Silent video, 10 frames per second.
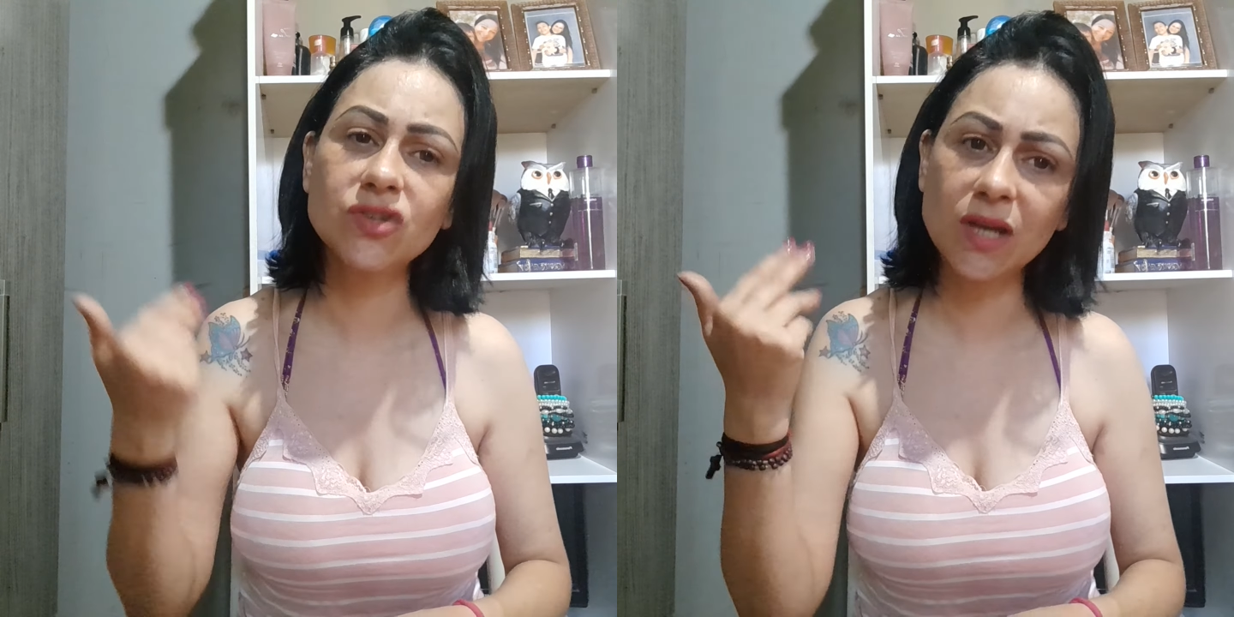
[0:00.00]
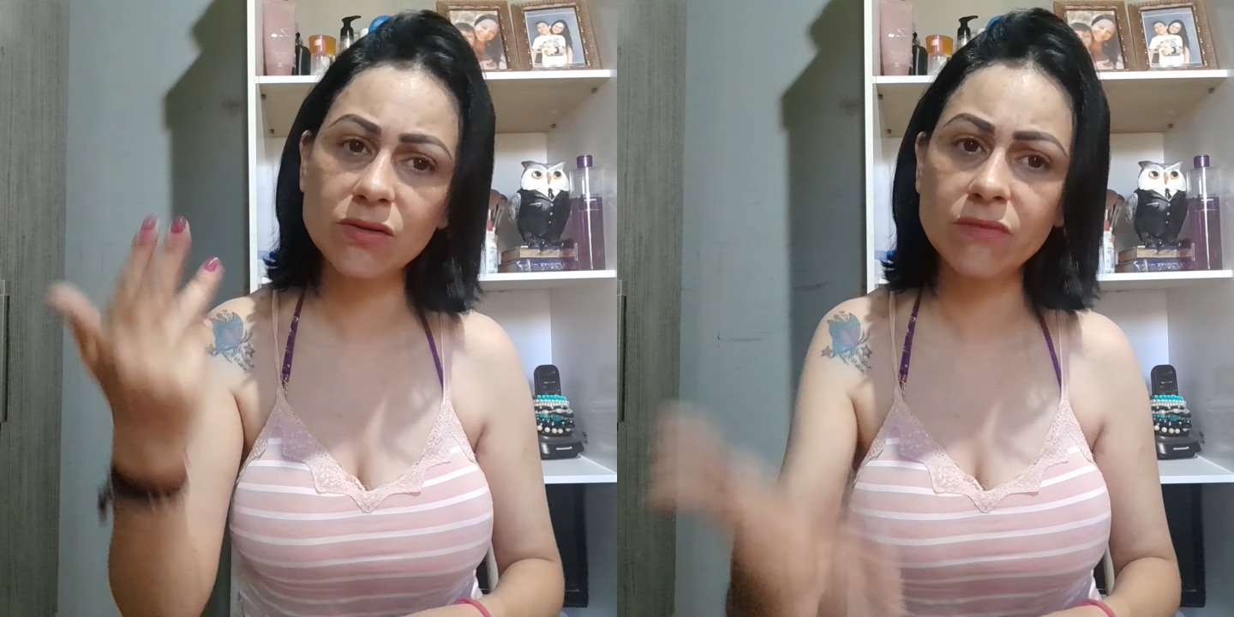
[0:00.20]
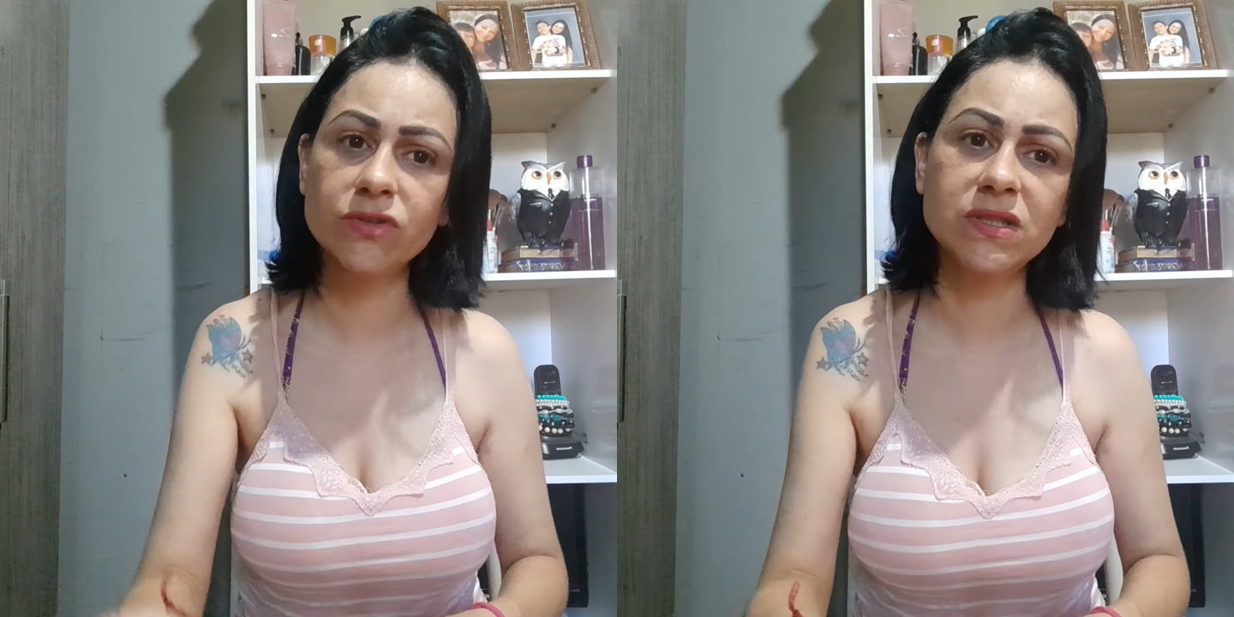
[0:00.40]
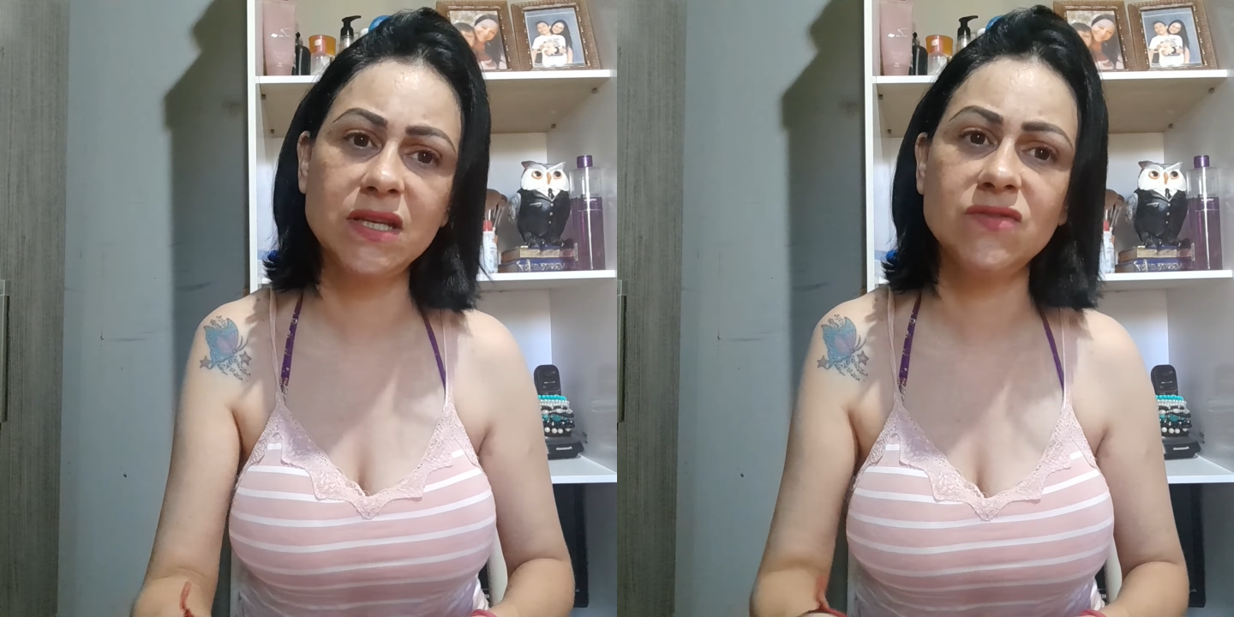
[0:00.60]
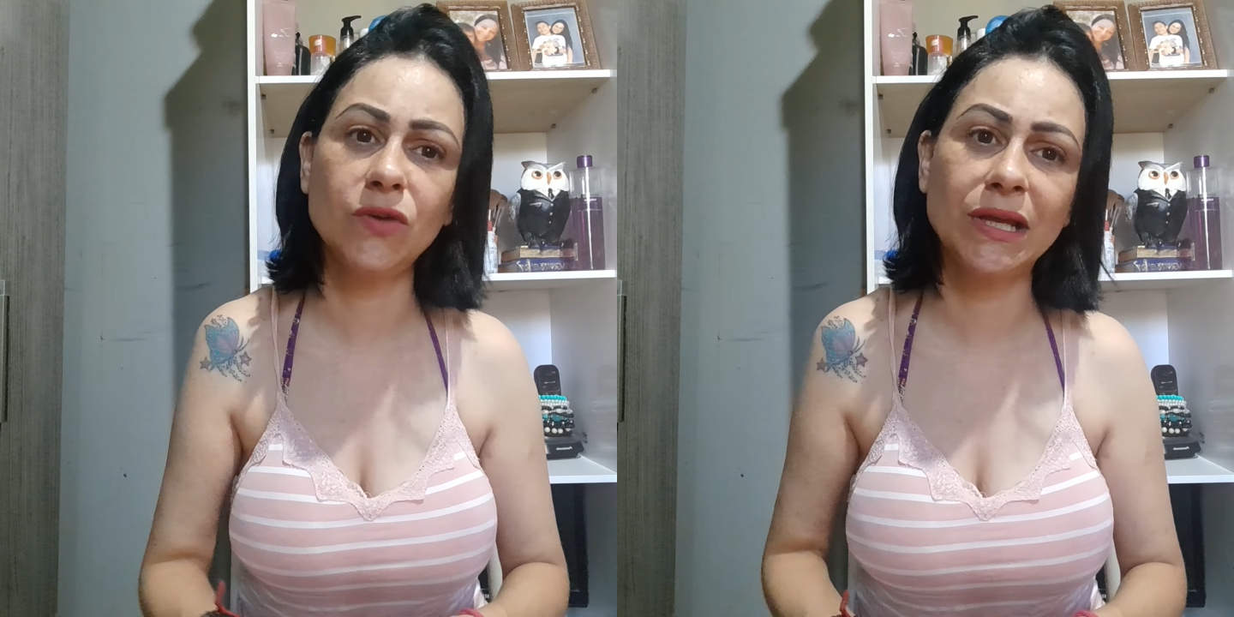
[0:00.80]
Eu quero que
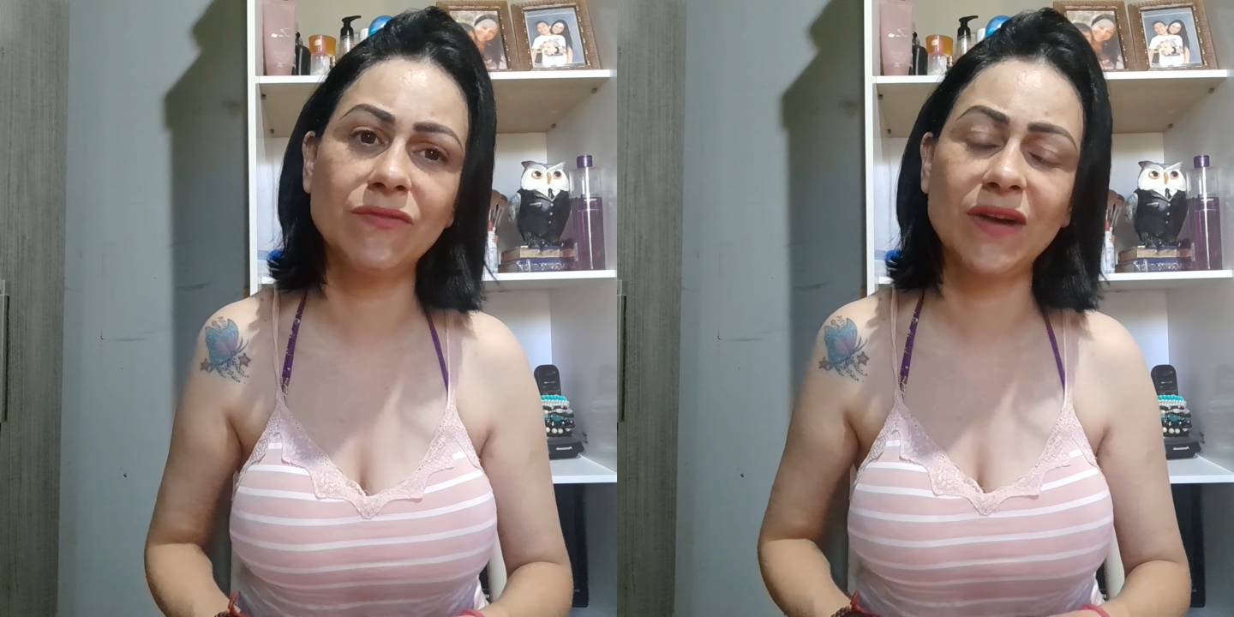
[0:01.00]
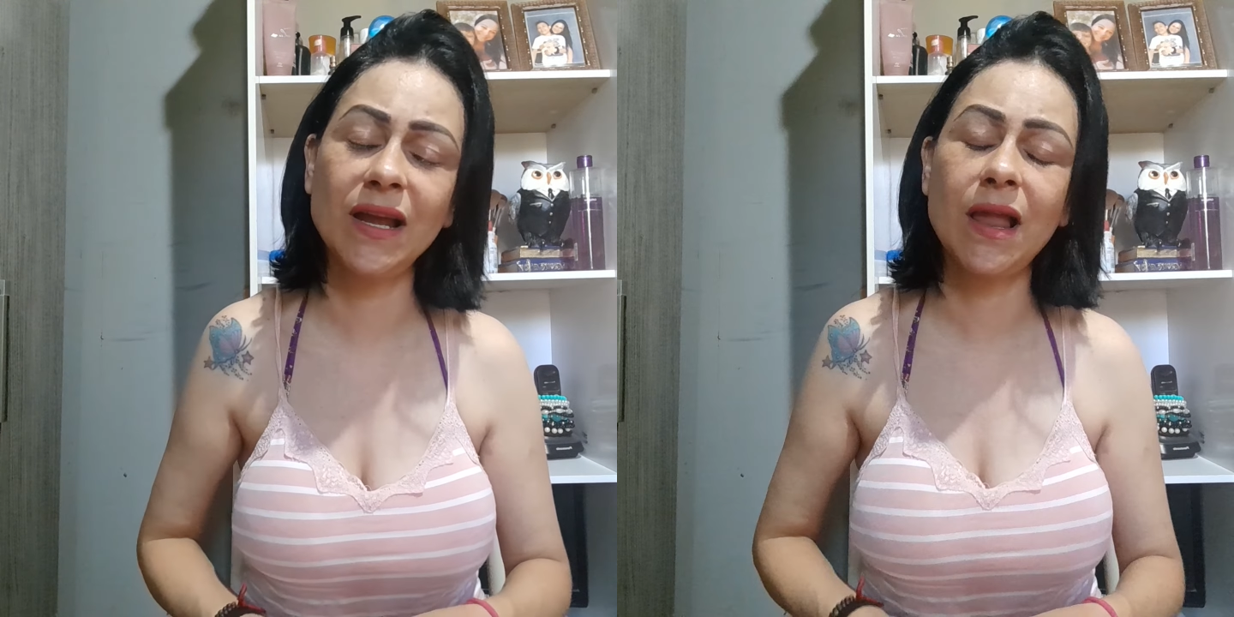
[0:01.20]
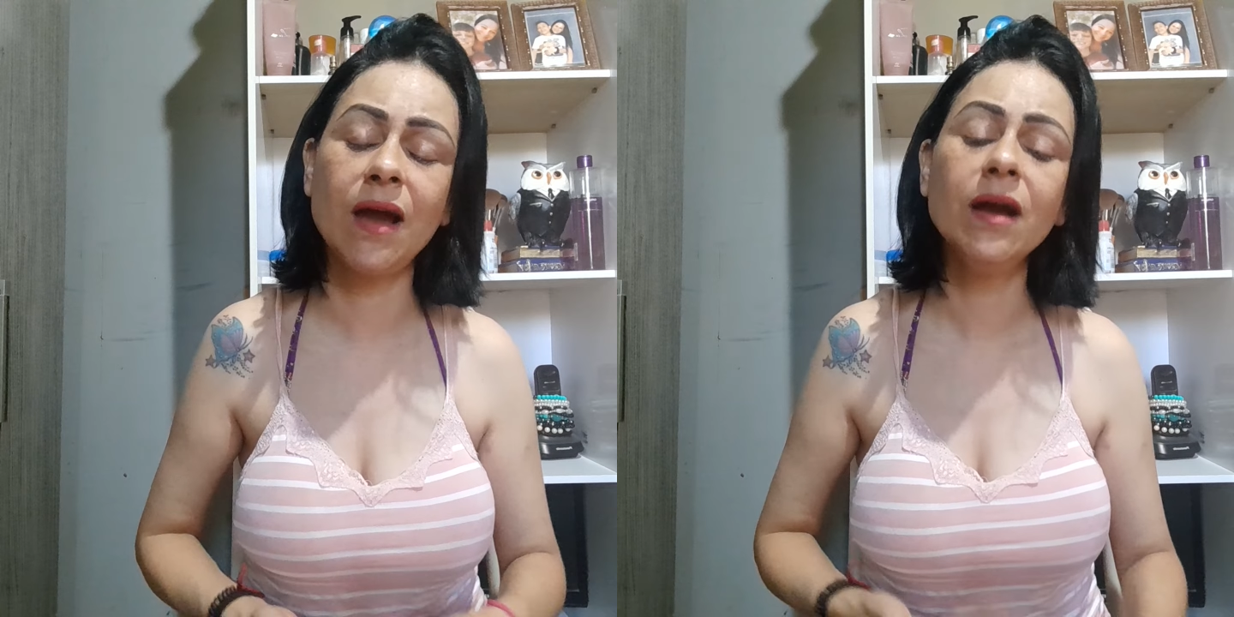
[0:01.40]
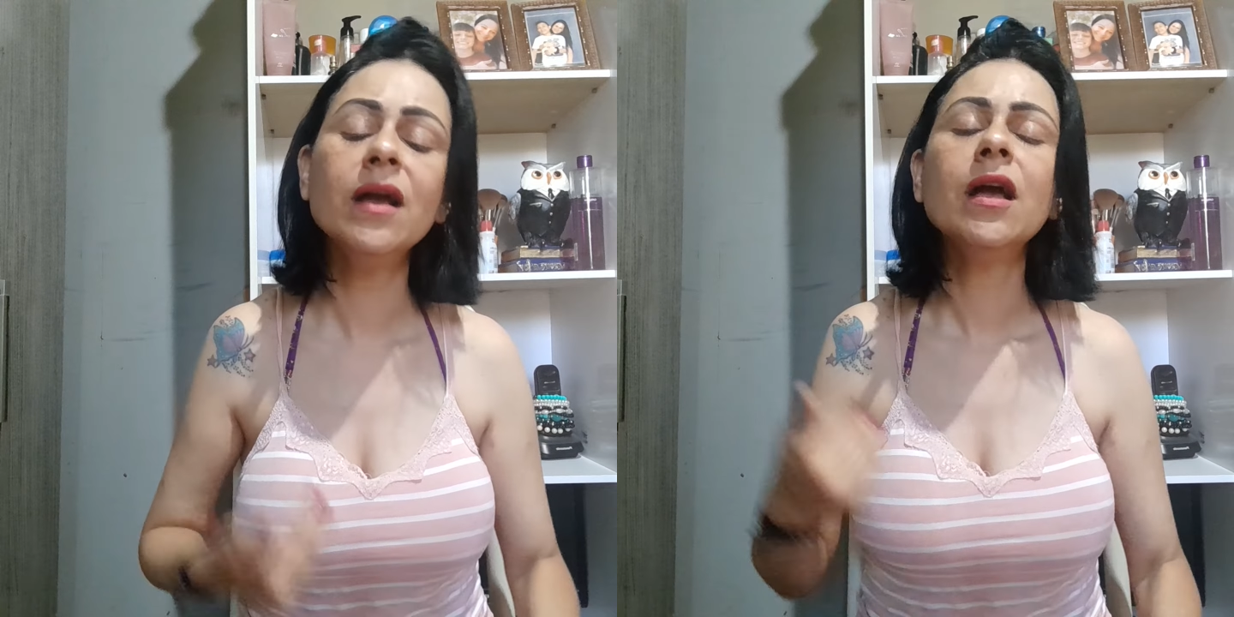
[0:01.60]
vocês vão, é, vai lá,